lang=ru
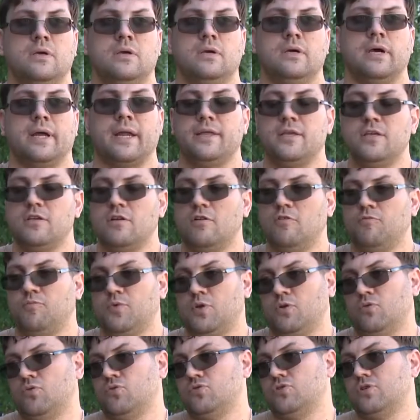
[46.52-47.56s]
Родители в
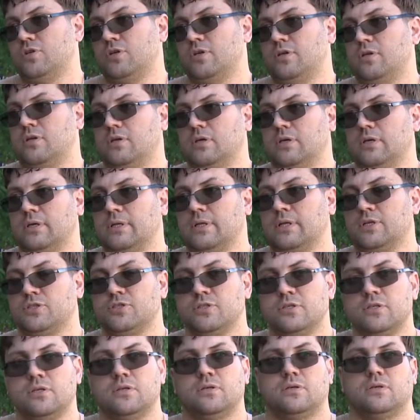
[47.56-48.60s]
первую очередь э,
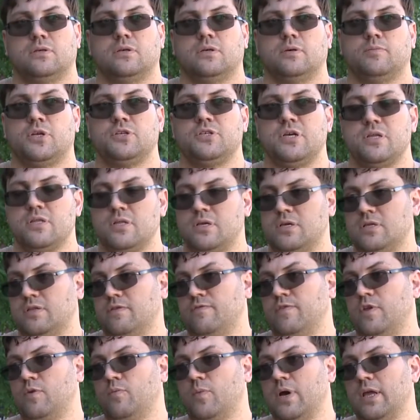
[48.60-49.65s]
должны обращать на это
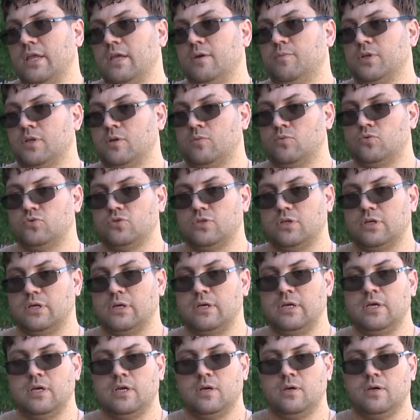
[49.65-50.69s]
внимание, потому что
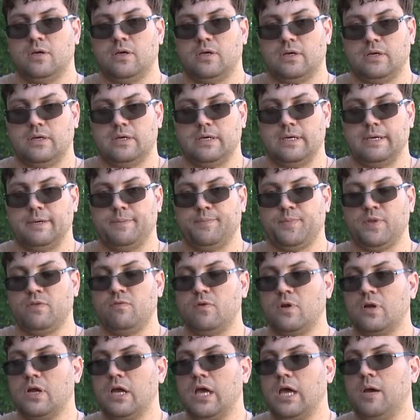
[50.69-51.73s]
Э,
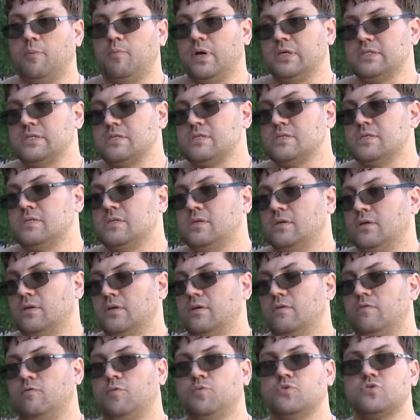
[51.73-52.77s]
подвергая опасности, э,
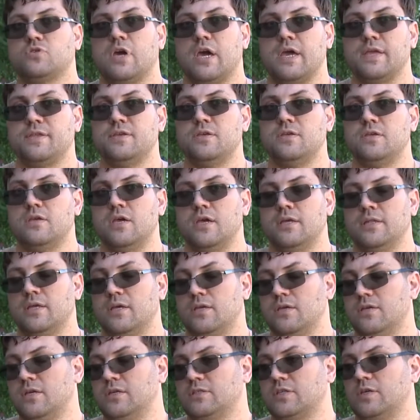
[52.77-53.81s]
выпуская детей на
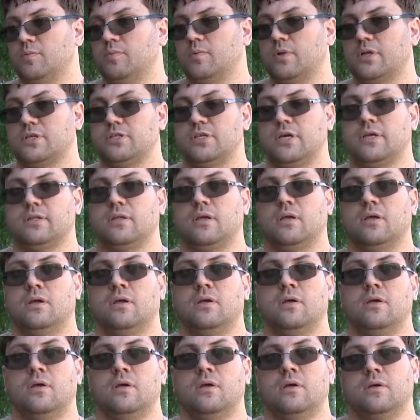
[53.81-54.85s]
эти детские площадки,
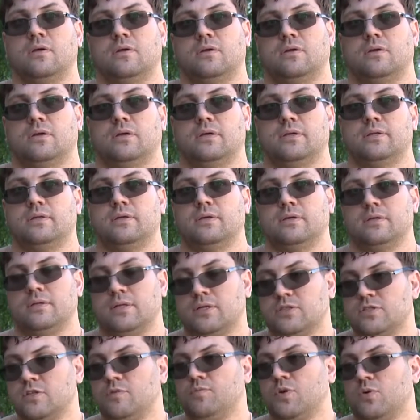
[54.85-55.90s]
э,
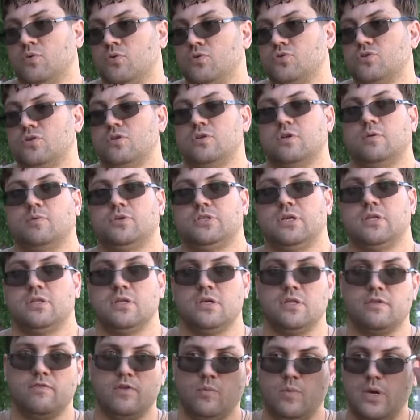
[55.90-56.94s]
должны в первую очередь обращать на
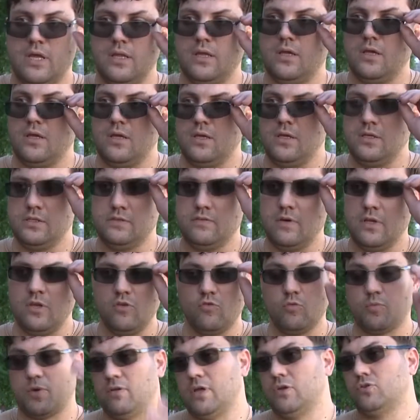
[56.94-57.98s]
это внимание и
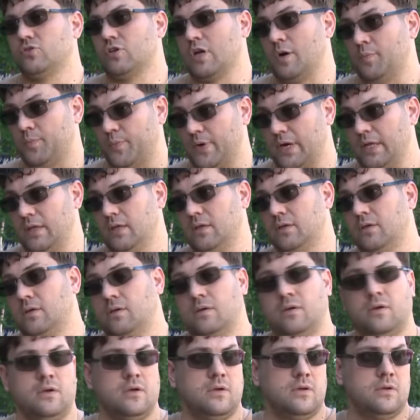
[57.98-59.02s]
звонить управляющей компании
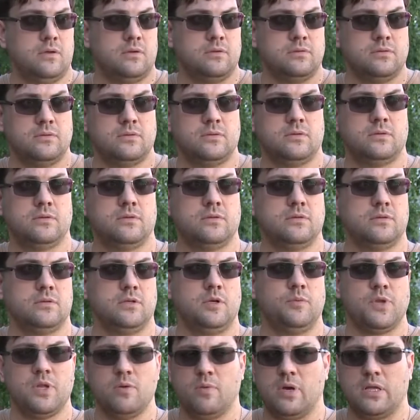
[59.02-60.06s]

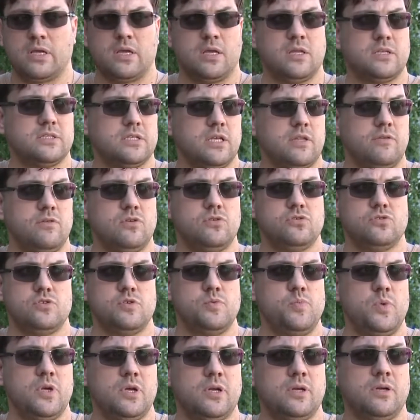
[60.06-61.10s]
и принимать какие-то
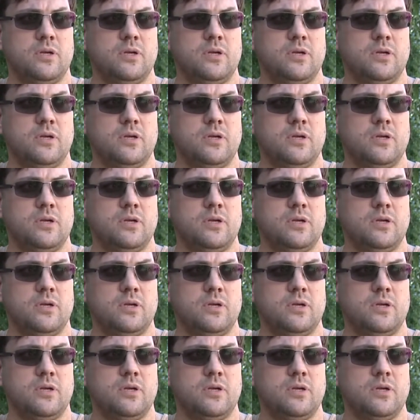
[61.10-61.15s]
соответствующие меры.